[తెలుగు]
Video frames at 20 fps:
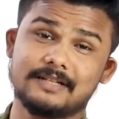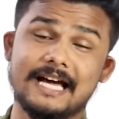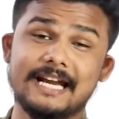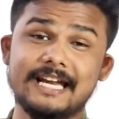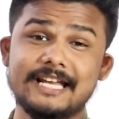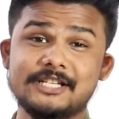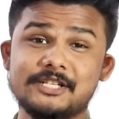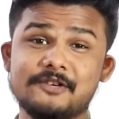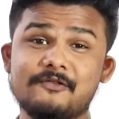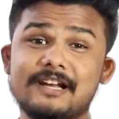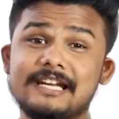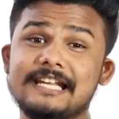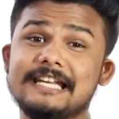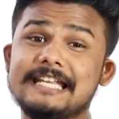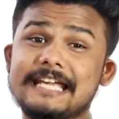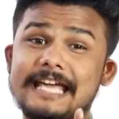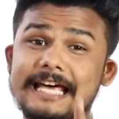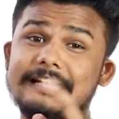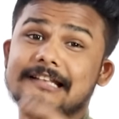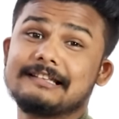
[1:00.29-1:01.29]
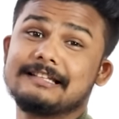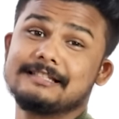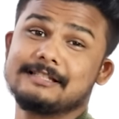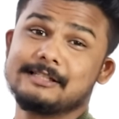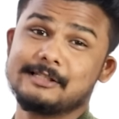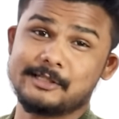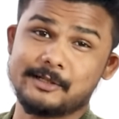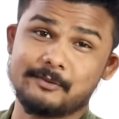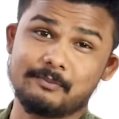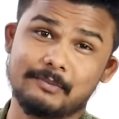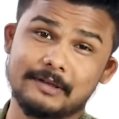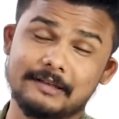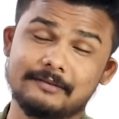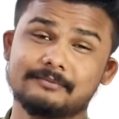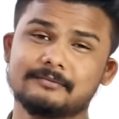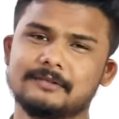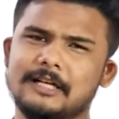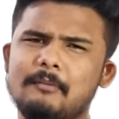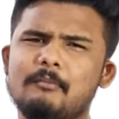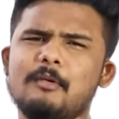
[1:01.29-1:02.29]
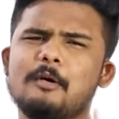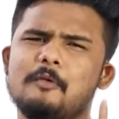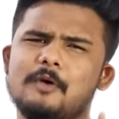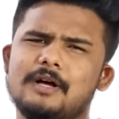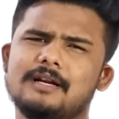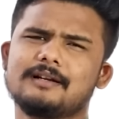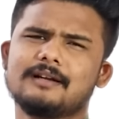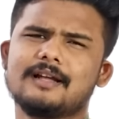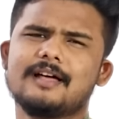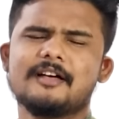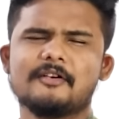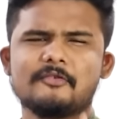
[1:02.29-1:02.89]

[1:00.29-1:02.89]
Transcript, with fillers: గణేష్ ఇవన్నీ నీకు ఎలా తెలుసు అని చెప్పి నెంబర్ వన్